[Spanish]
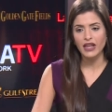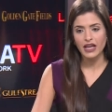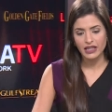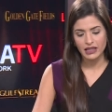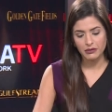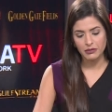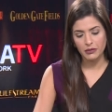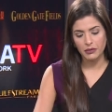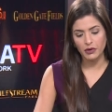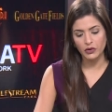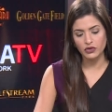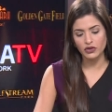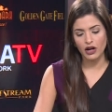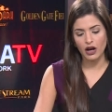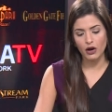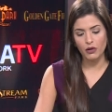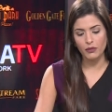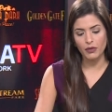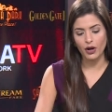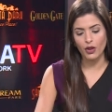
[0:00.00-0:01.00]
También me gusta lo
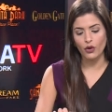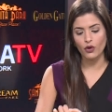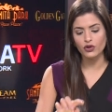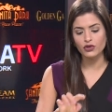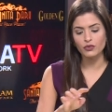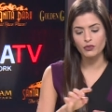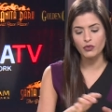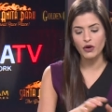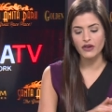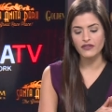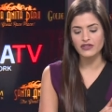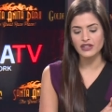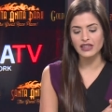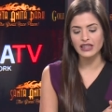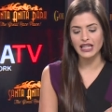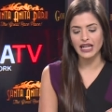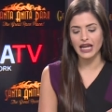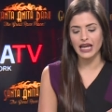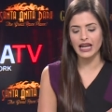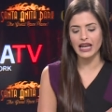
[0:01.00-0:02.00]
número dos, Brave
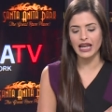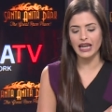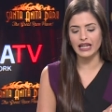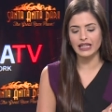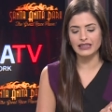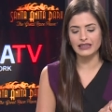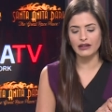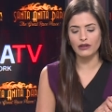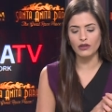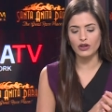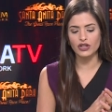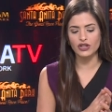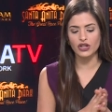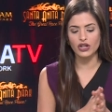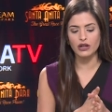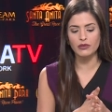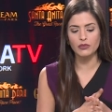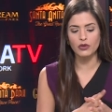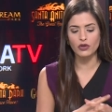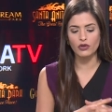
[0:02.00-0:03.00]
Cinderella, el establo de Sherry
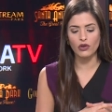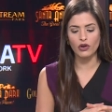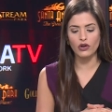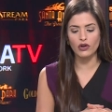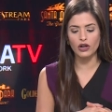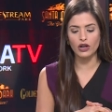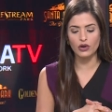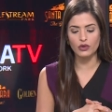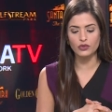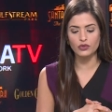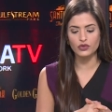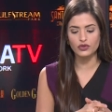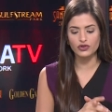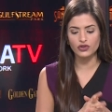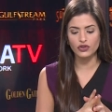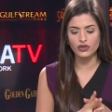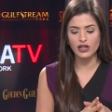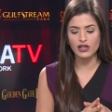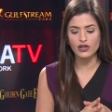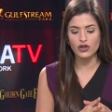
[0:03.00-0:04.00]
Monroy con la conducción
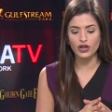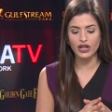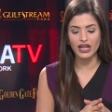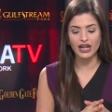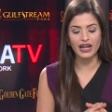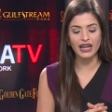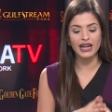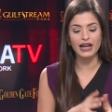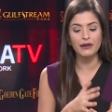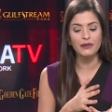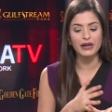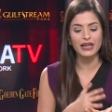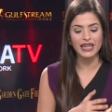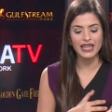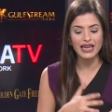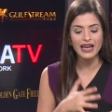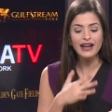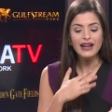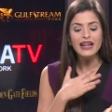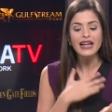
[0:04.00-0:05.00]
de Jockey Herrera, venía